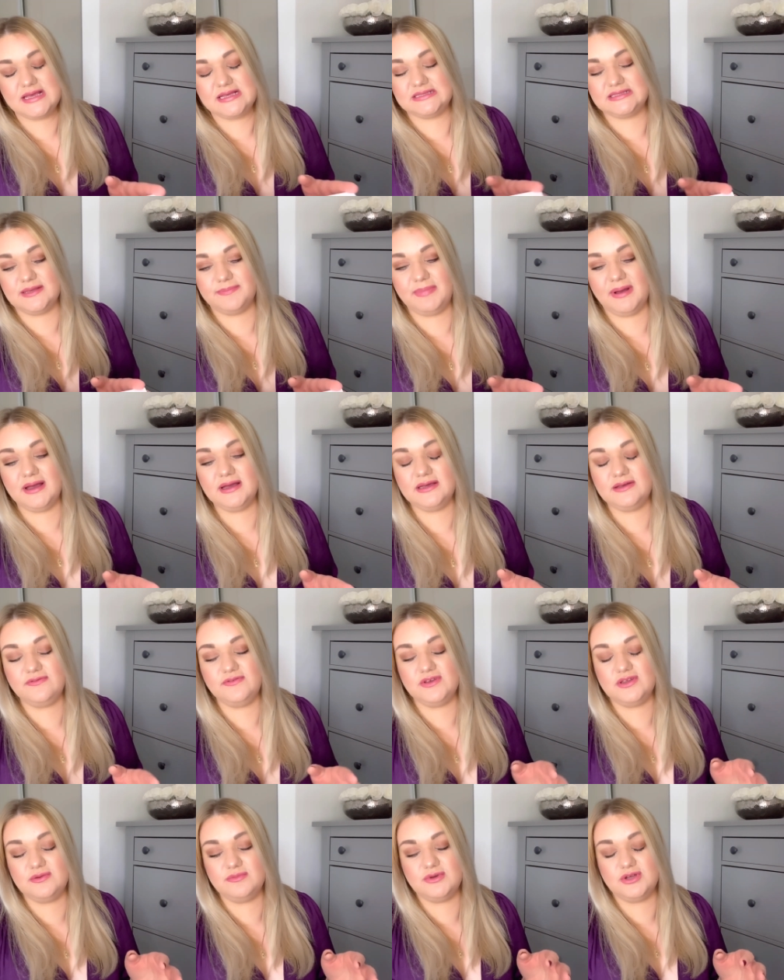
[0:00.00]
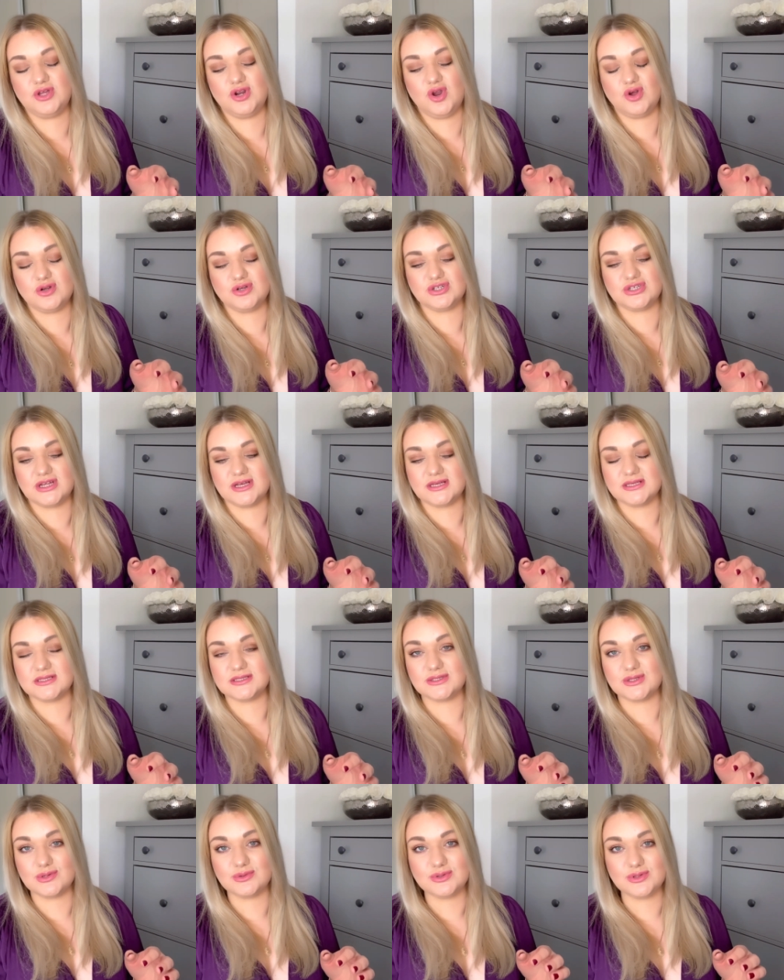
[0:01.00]
Zapachy firmy Roża
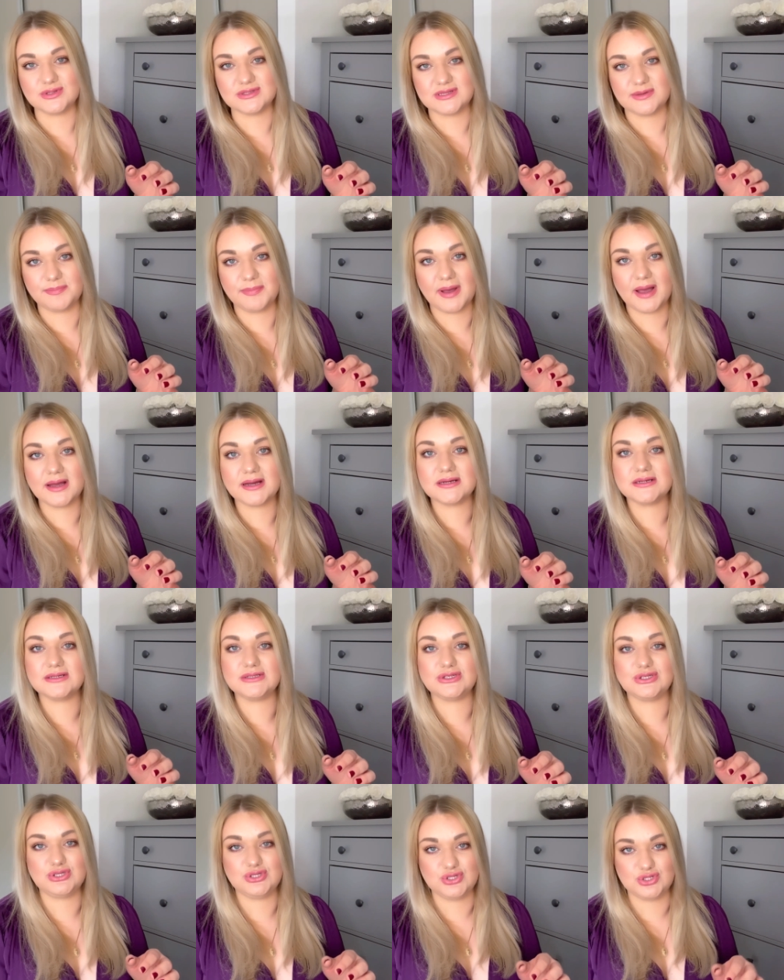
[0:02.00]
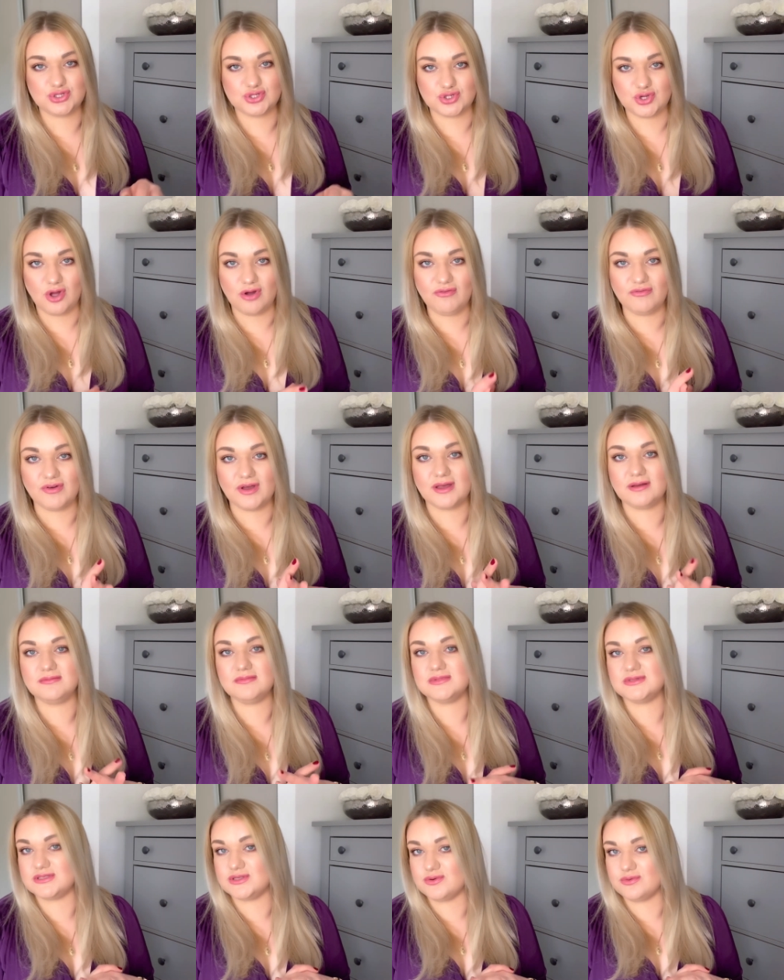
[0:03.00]
są to zapachy niszowe,
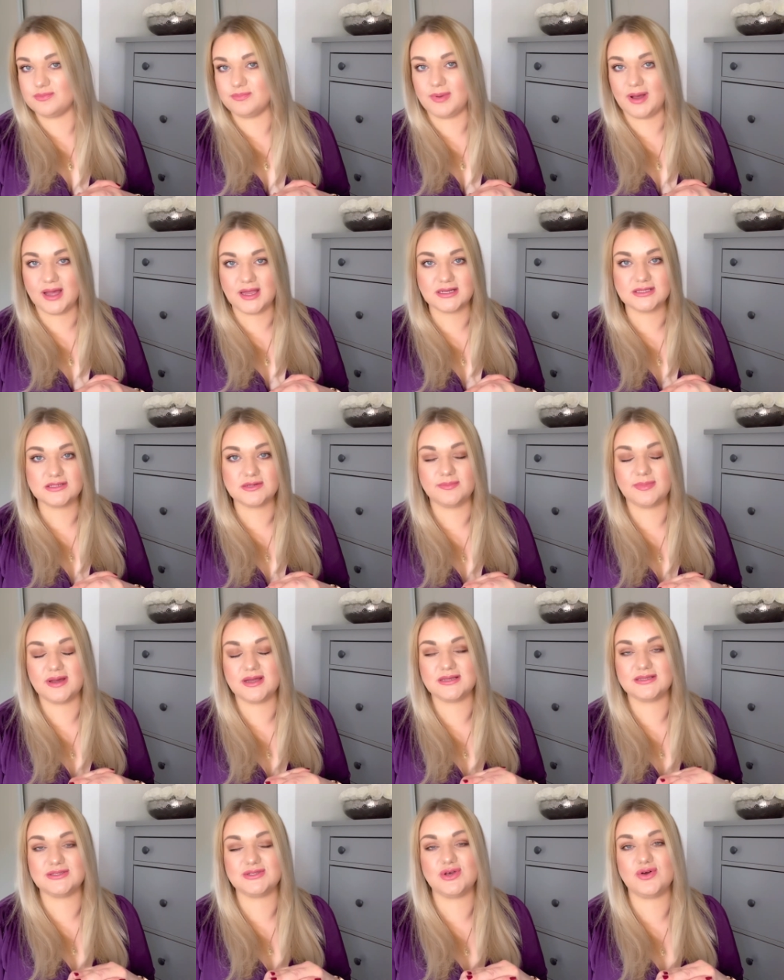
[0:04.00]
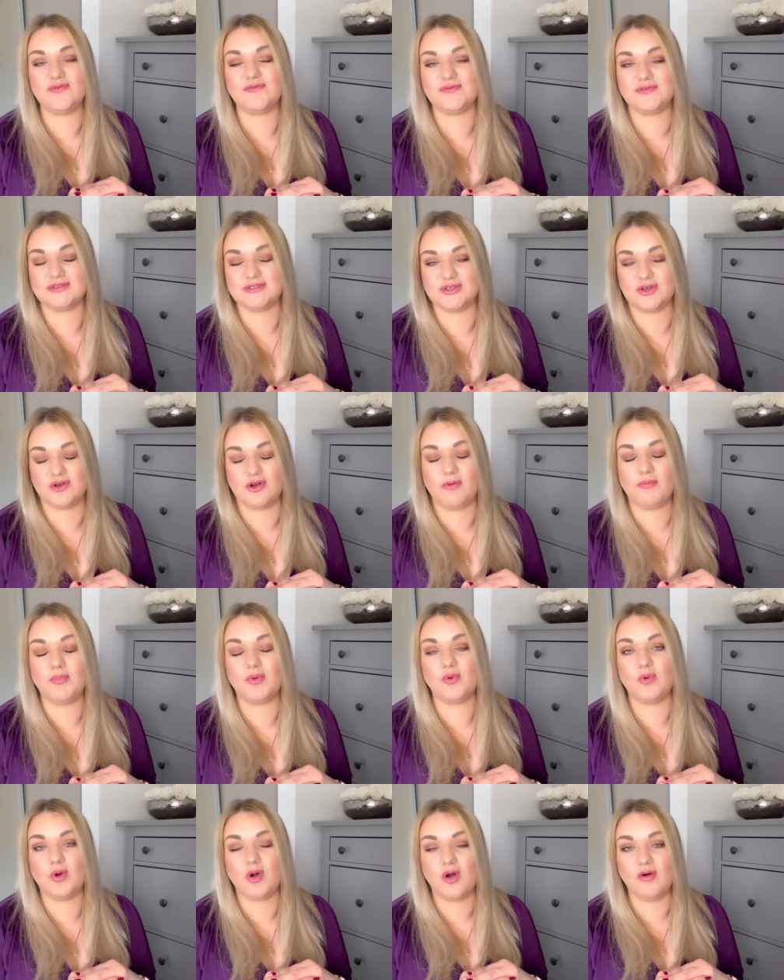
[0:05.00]
są bardzo, bardzo
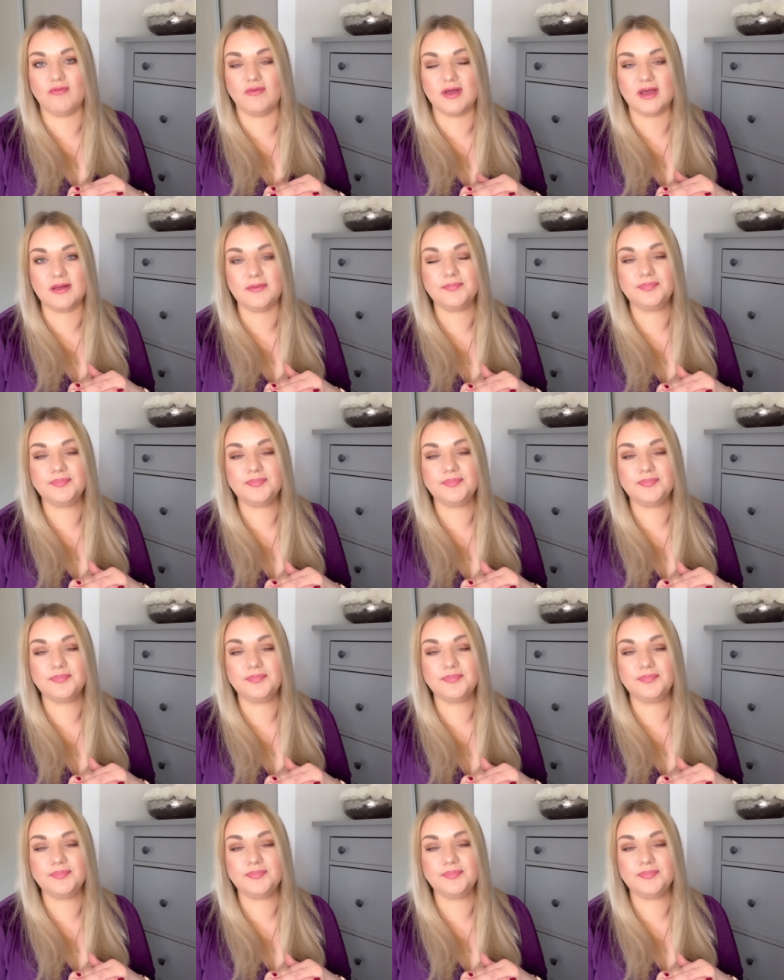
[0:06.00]
wysokopółkowe